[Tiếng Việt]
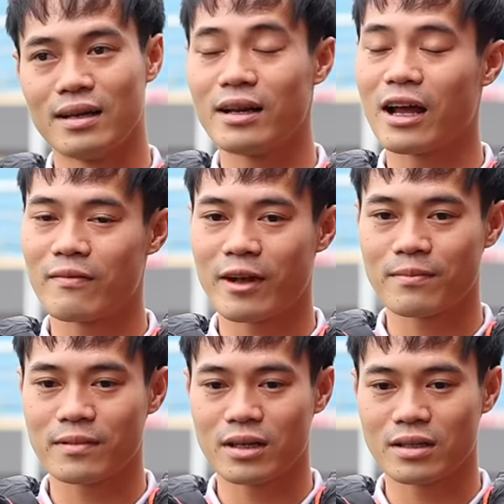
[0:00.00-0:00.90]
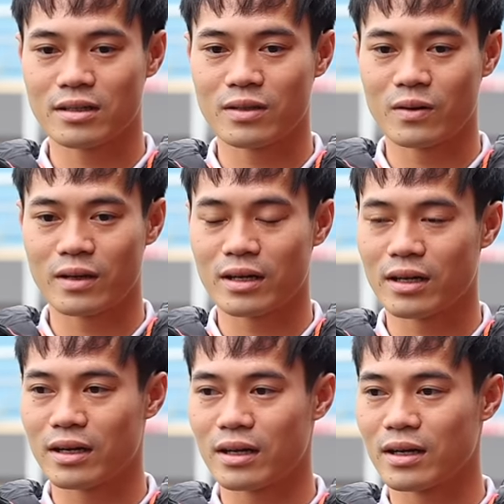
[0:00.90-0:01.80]
liên hệ với em từ hồi
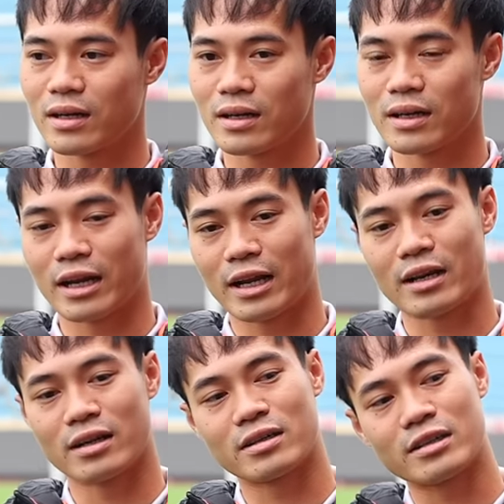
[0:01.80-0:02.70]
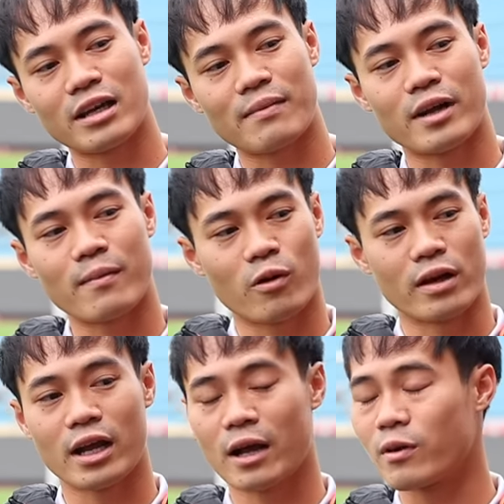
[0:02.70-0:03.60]
năm em còn
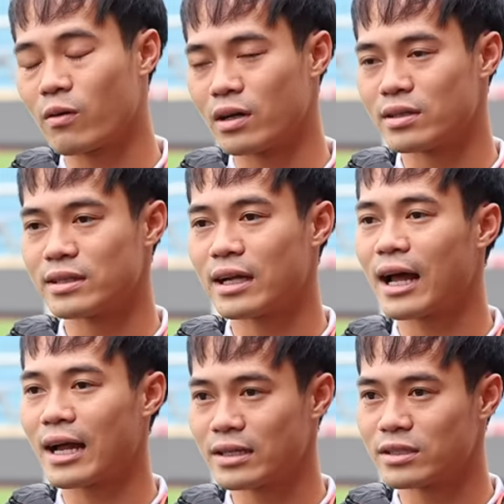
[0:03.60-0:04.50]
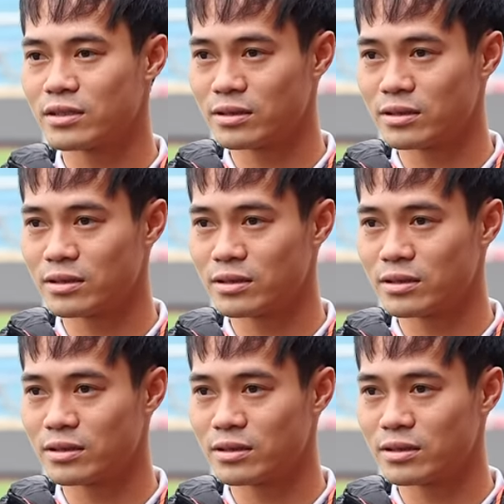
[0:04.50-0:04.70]
hết hợp đồng ở Gia Lai,